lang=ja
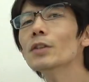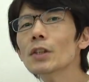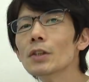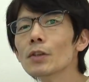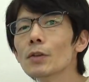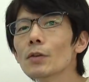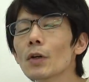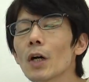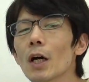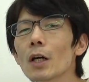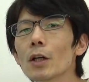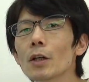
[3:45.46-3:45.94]

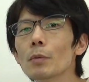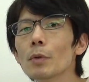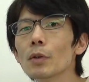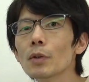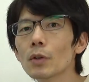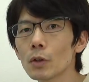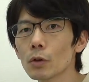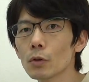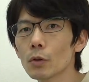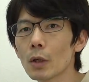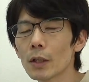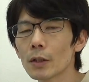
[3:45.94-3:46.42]
設の学部っ
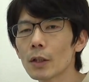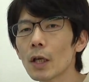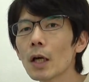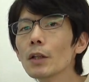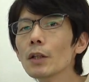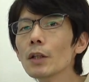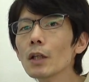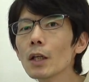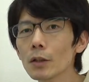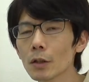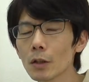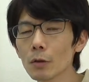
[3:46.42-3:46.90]
ていうのは
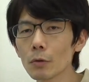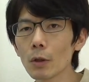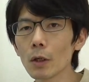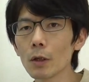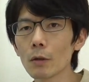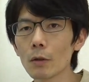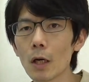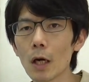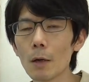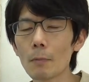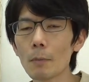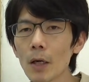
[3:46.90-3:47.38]
何やってくれ
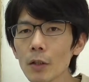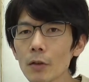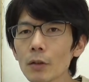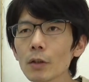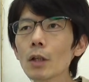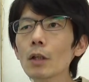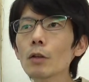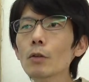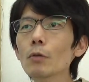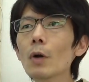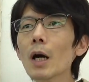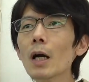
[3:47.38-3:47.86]
るか
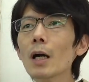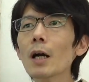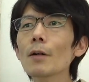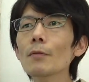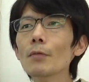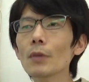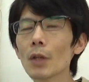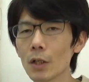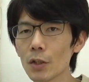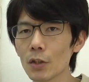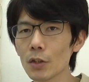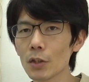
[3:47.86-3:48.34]
全くわか
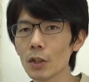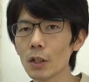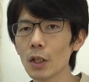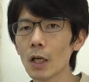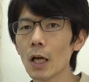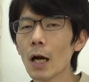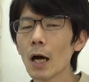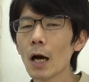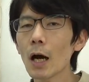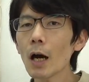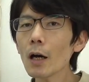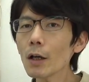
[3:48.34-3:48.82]
んないし、
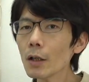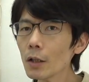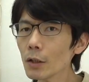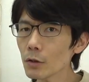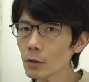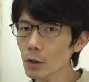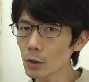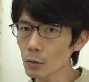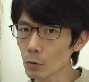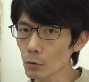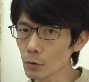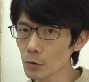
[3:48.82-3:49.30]
入っ
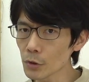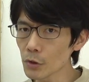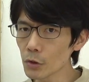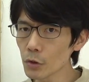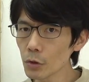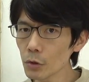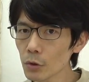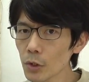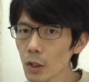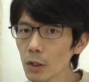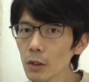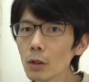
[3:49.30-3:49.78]
て得す
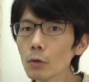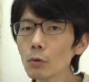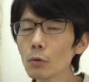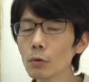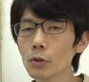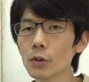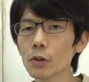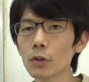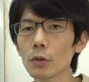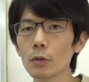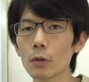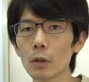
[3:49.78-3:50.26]
る、出て
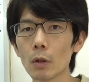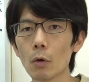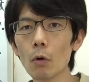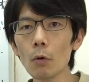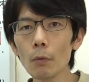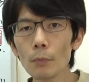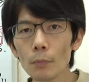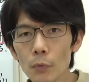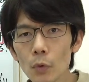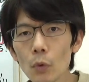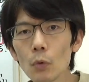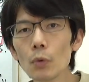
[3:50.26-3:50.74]
得するって
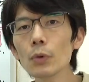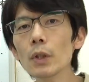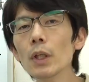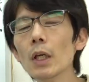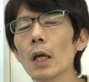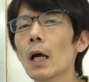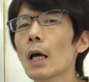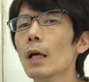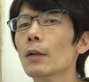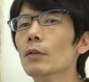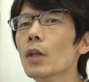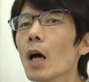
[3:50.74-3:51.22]
本当
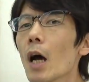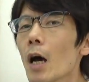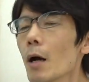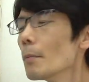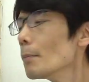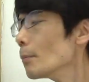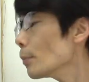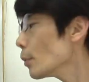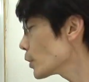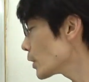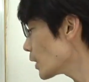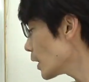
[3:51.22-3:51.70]
に
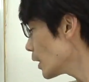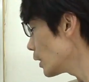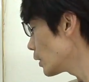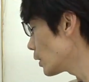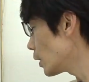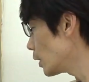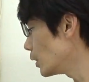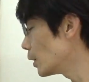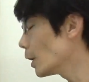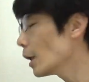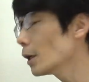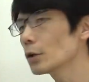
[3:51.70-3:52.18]
担保され
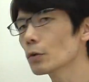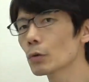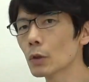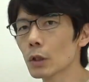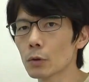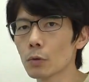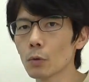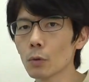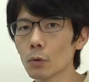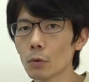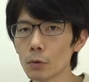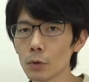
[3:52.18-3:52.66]
ていないよう
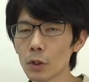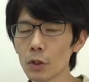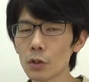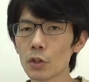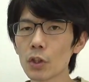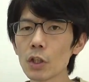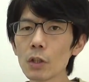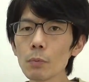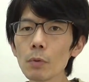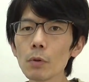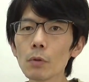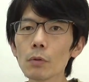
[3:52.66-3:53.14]
なところに
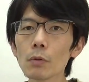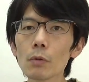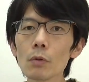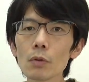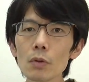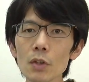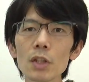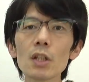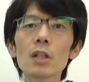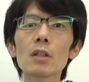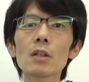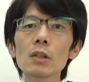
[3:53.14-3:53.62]
自分
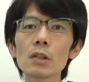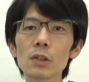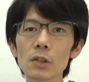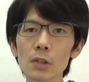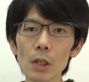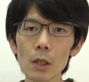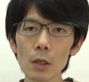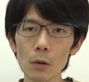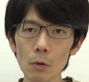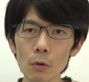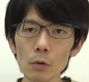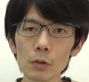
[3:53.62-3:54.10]
の人
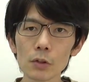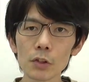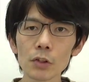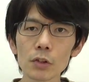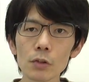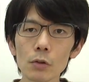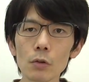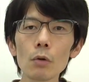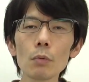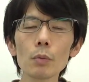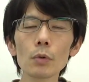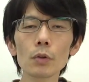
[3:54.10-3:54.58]
生を
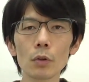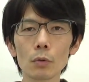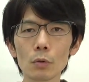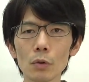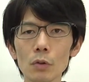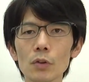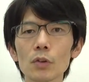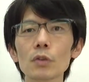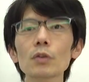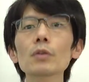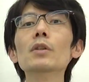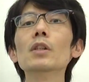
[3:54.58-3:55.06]
突っ込むってこ
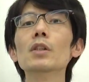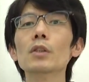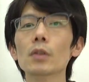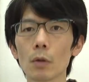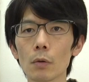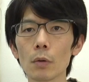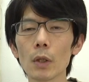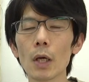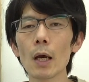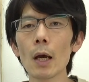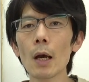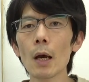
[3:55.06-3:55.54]
とをするんです
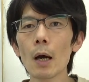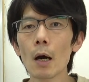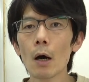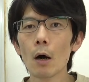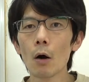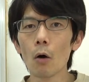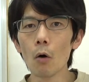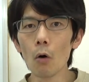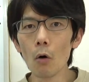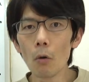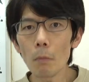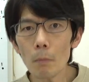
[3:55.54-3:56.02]
よね。
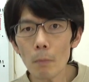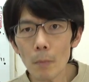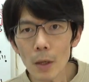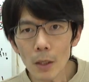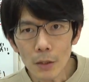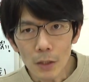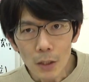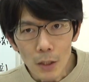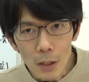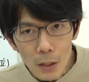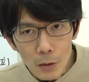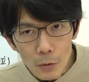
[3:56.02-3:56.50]
ほん
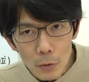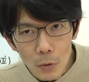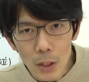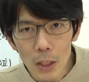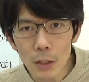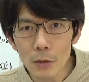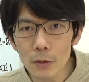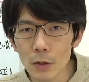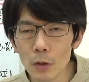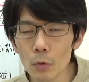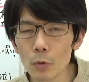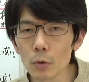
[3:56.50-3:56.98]
まにええの
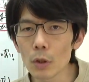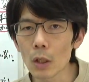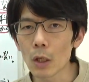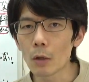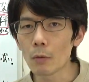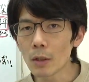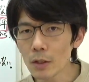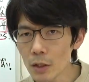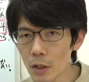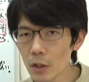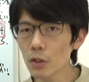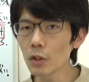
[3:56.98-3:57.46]
かってこと
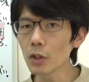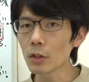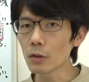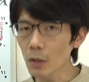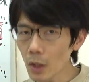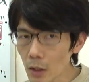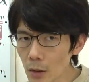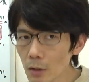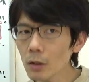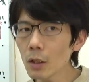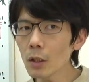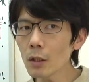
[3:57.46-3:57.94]
は私、
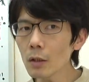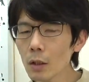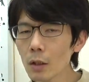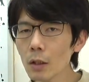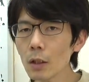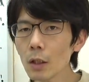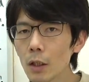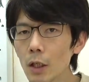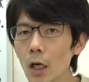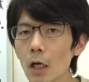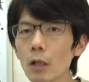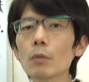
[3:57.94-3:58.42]
徹底的
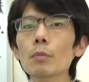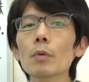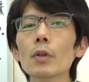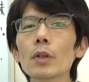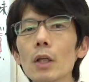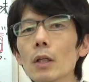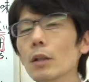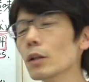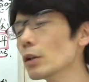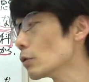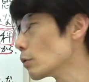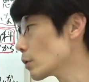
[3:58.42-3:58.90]
に学部
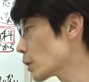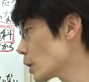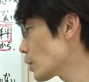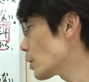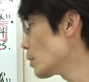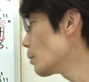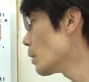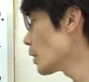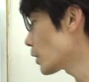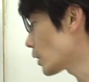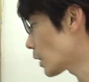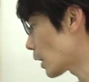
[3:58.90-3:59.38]
研究さ
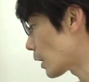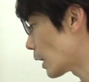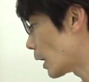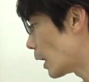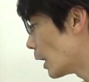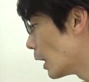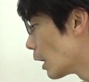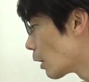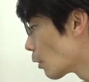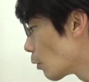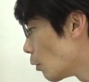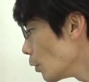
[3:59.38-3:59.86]
せますか
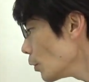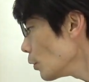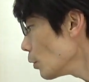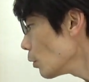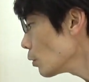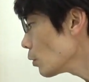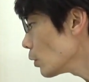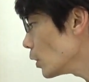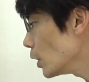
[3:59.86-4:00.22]
ら、こういうこ